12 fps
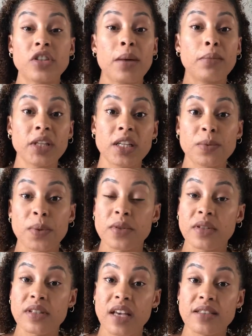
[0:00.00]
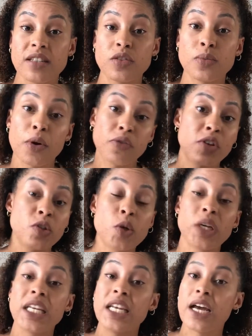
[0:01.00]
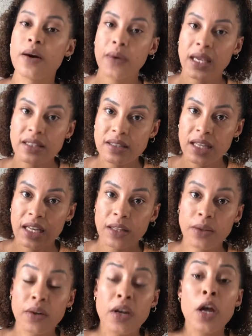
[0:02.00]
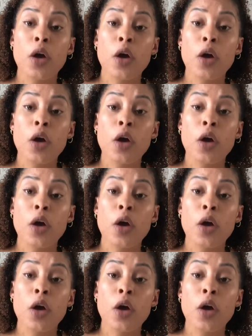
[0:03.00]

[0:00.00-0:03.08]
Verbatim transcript: Tem muitas pessoas que assistem meu vídeo e não é inscrito.